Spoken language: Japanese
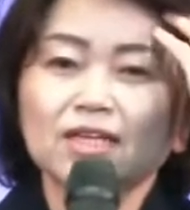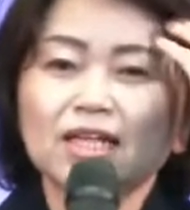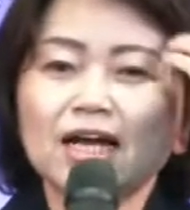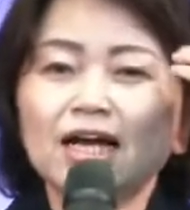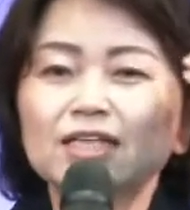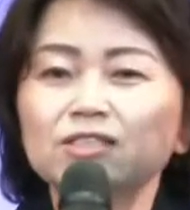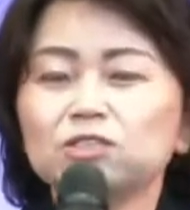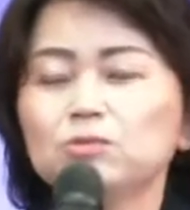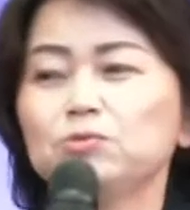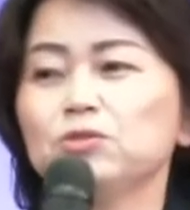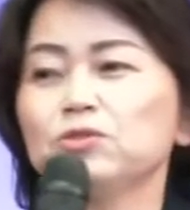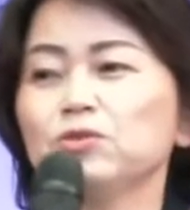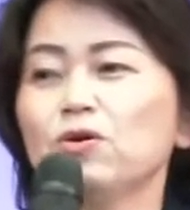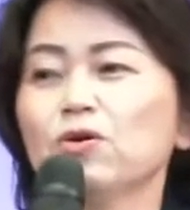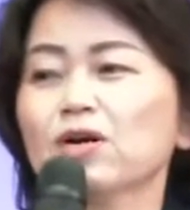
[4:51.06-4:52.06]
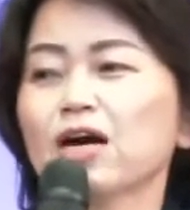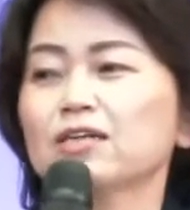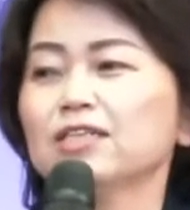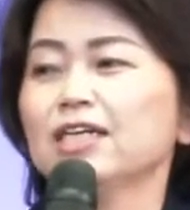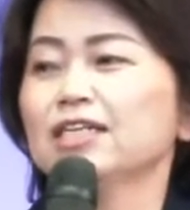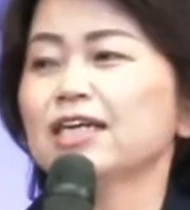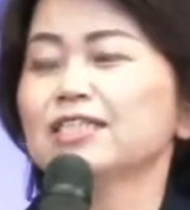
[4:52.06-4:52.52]
なんか自分の
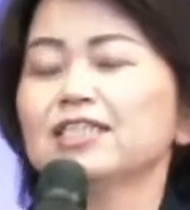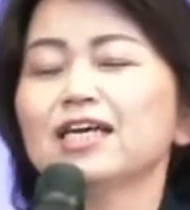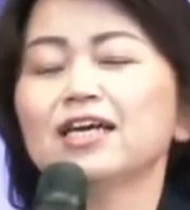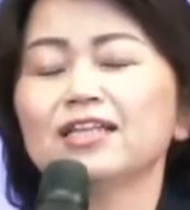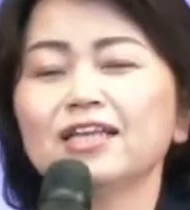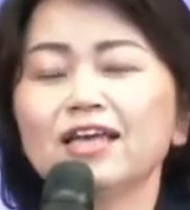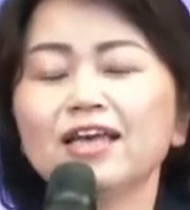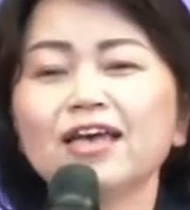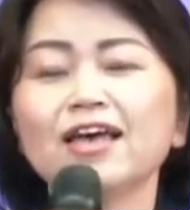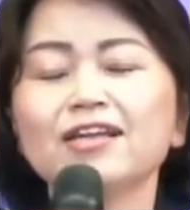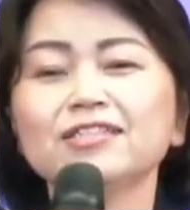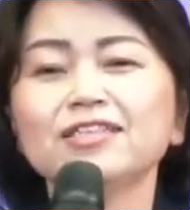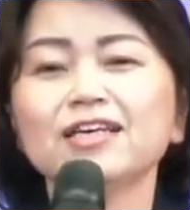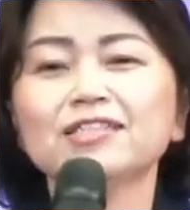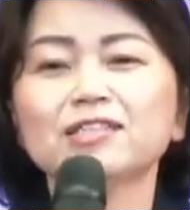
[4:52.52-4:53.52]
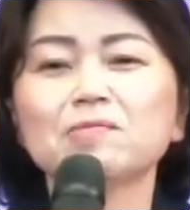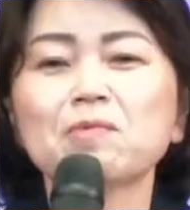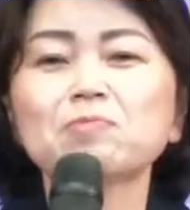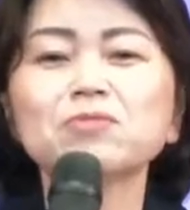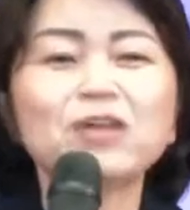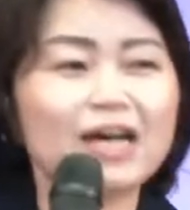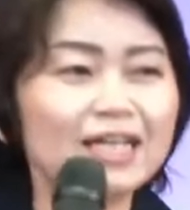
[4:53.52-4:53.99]
隠れた部屋部屋にイエス様
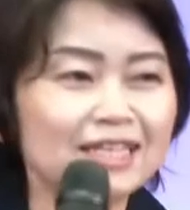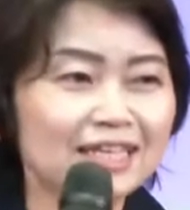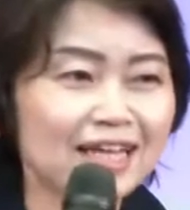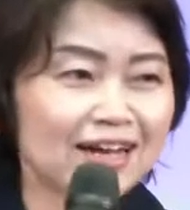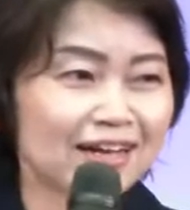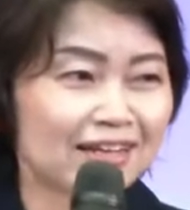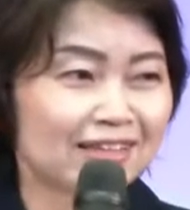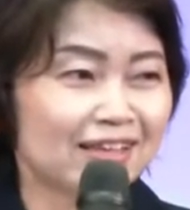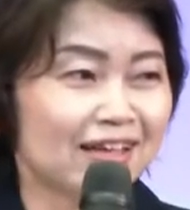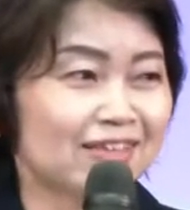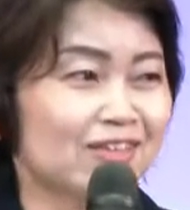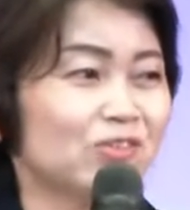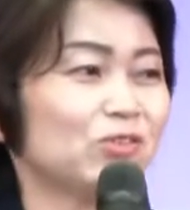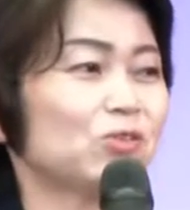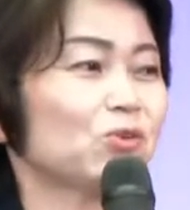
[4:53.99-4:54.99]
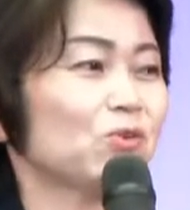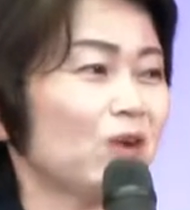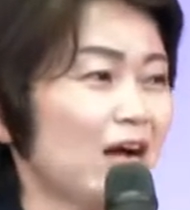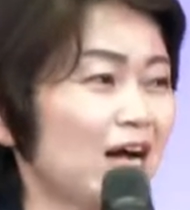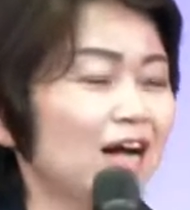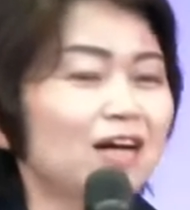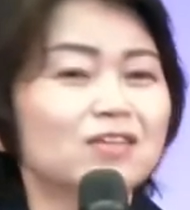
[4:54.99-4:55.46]
を迎えてなかったっていう人と
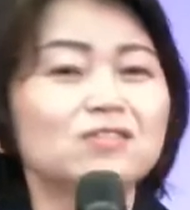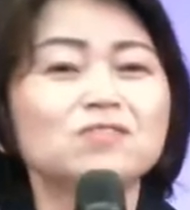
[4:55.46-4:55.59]
か。